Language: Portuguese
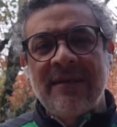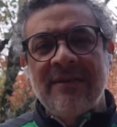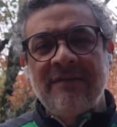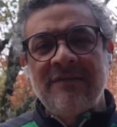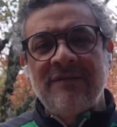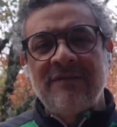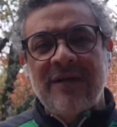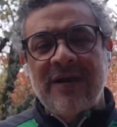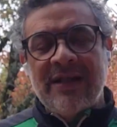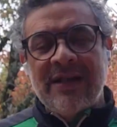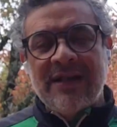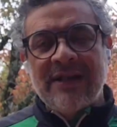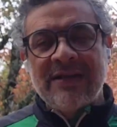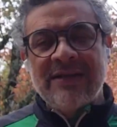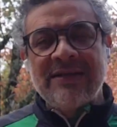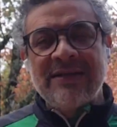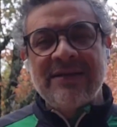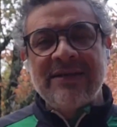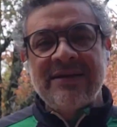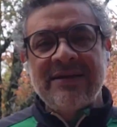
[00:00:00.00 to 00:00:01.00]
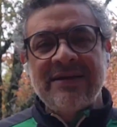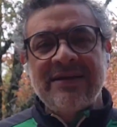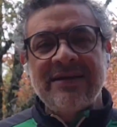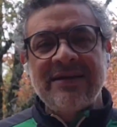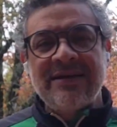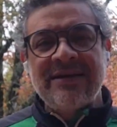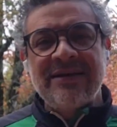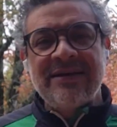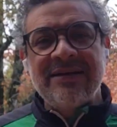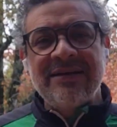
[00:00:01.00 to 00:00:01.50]
fala
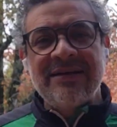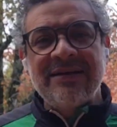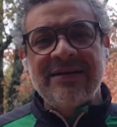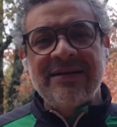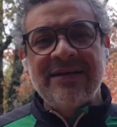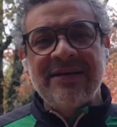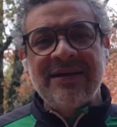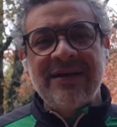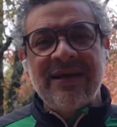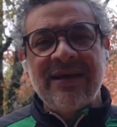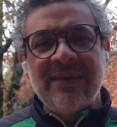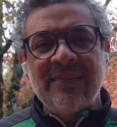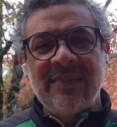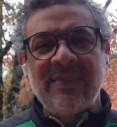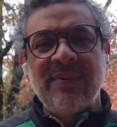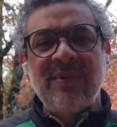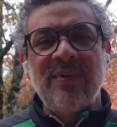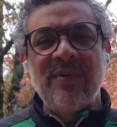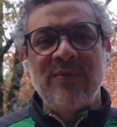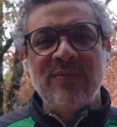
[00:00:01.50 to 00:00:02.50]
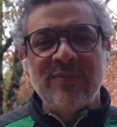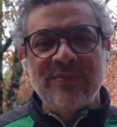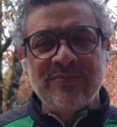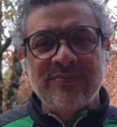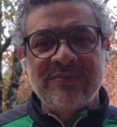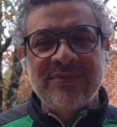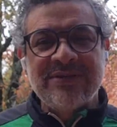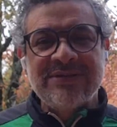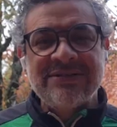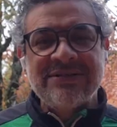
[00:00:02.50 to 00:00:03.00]
que é bom
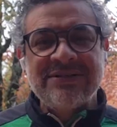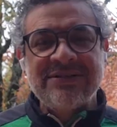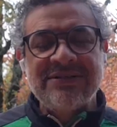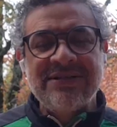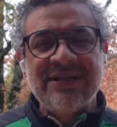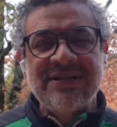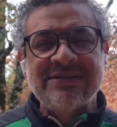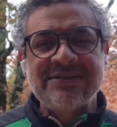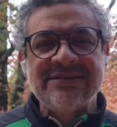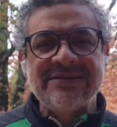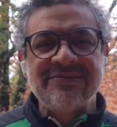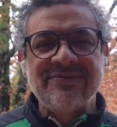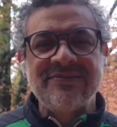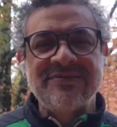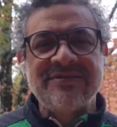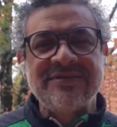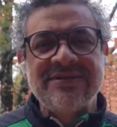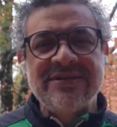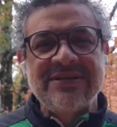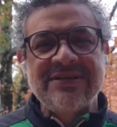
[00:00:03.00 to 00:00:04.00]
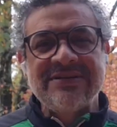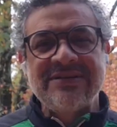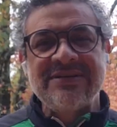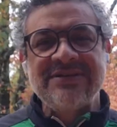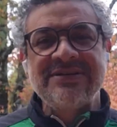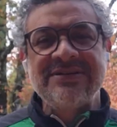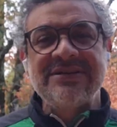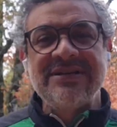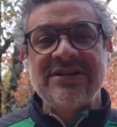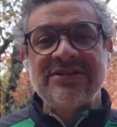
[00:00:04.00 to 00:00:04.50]
a gente ter essa consciência
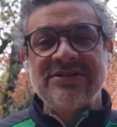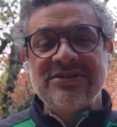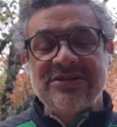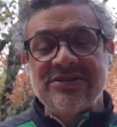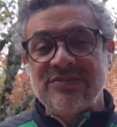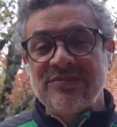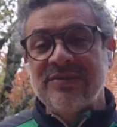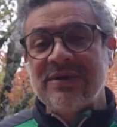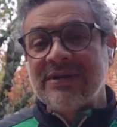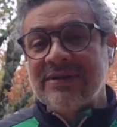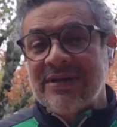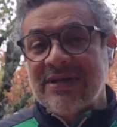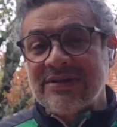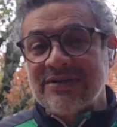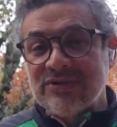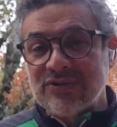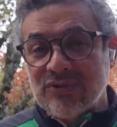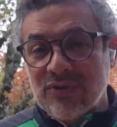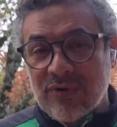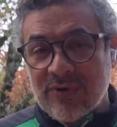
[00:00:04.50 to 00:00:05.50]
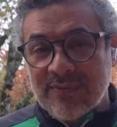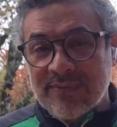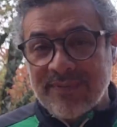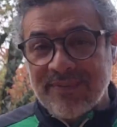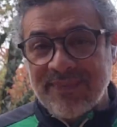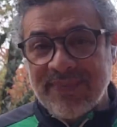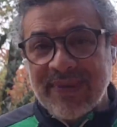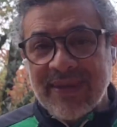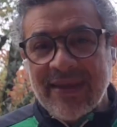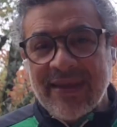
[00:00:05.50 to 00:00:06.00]
de que a gente nunca está só.
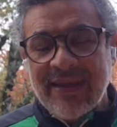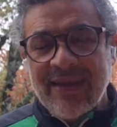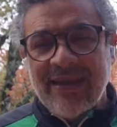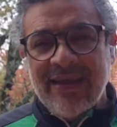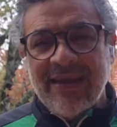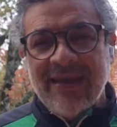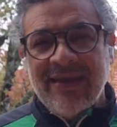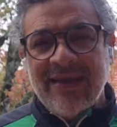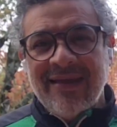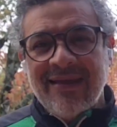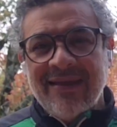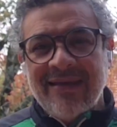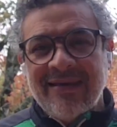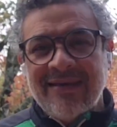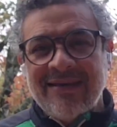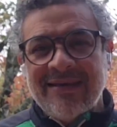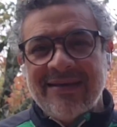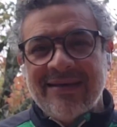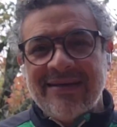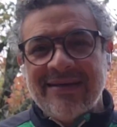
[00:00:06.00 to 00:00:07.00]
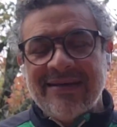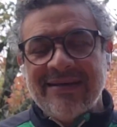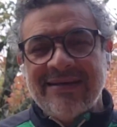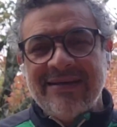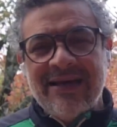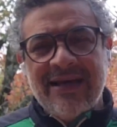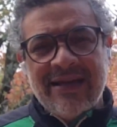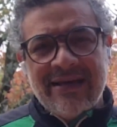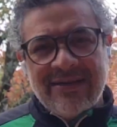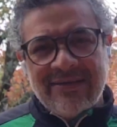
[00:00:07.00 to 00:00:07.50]
Ah,
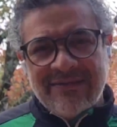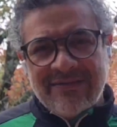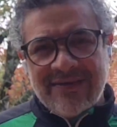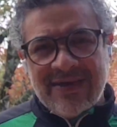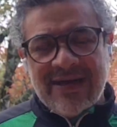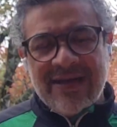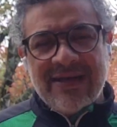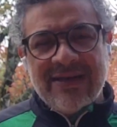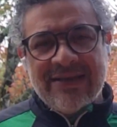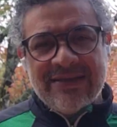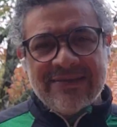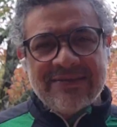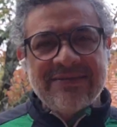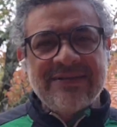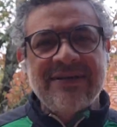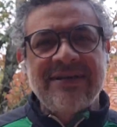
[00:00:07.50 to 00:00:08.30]
e ela vai,